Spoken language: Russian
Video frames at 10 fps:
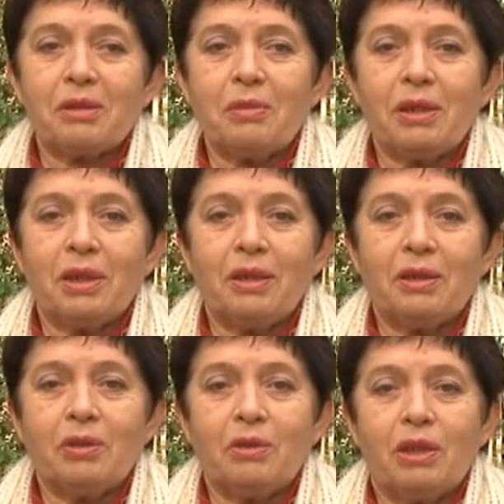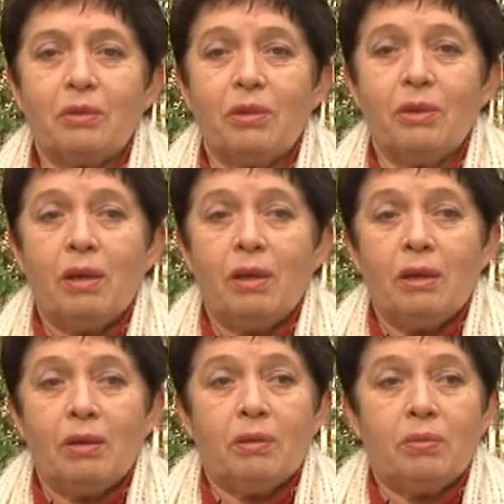смотрели на эту тему,
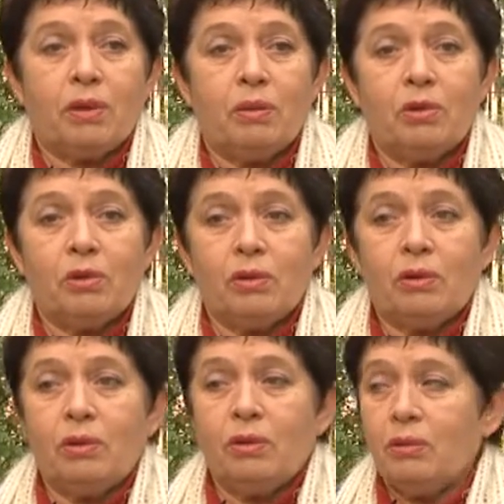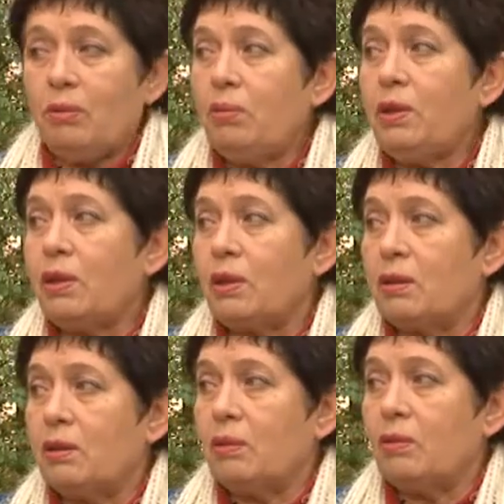потому что
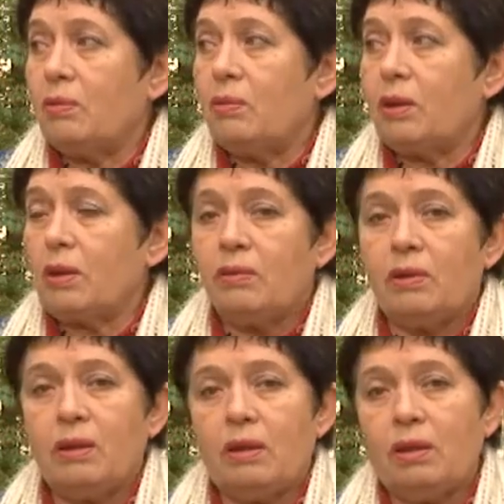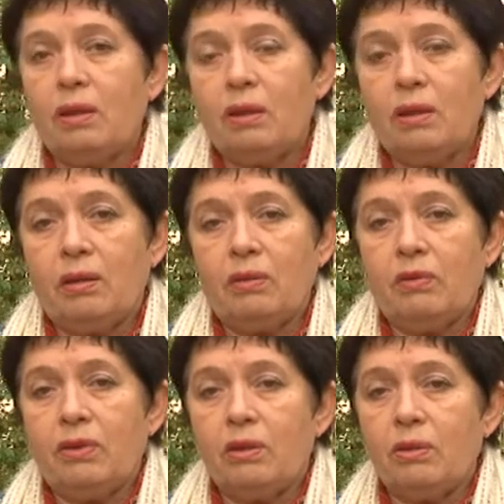приятно в парковой аллее
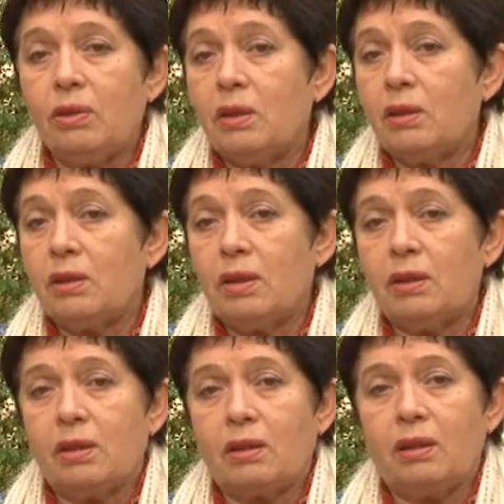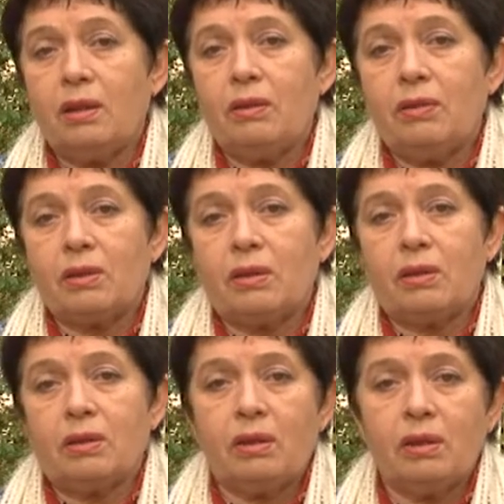видеть людей, сидящих на
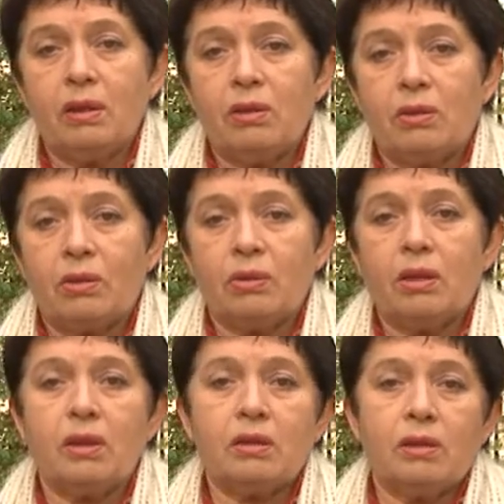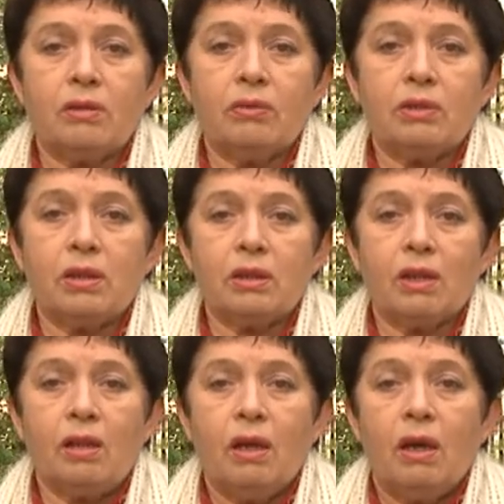лавочках, отдыхающих, людей разного
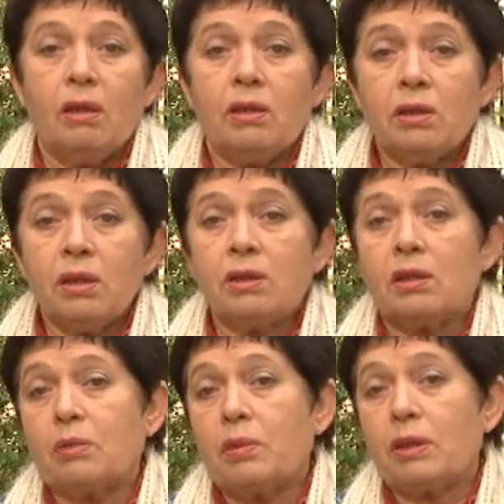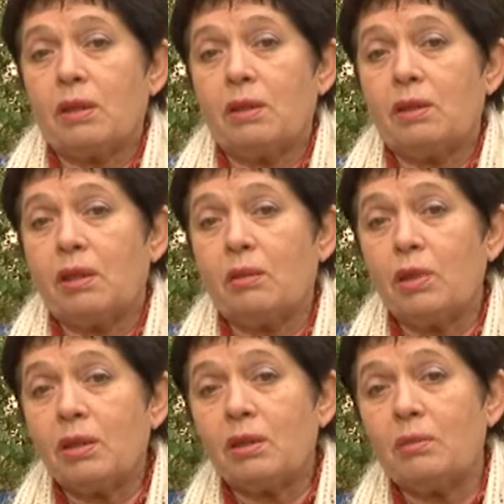возраста. Сейчас этих посадочных
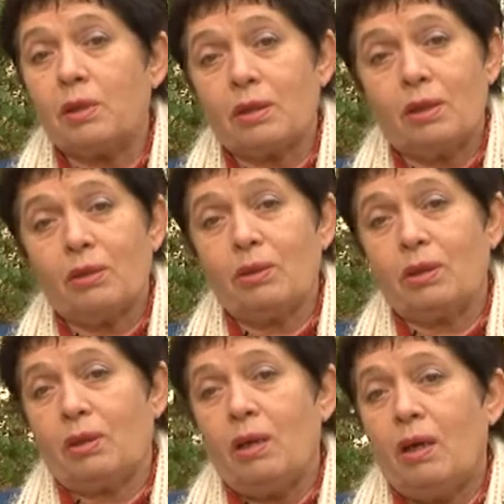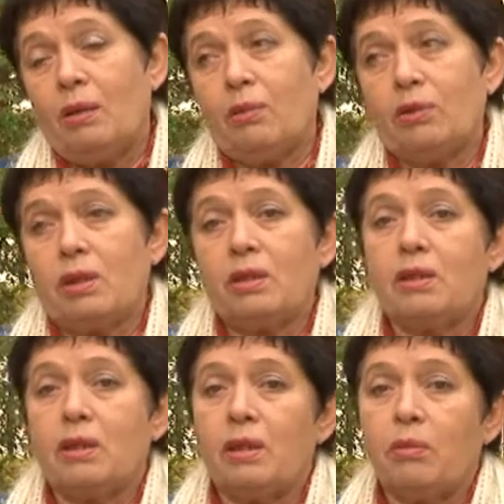мест, мест для отдыха, будет
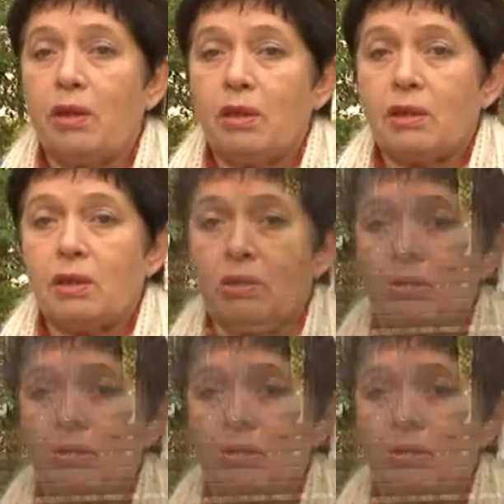значительно меньше.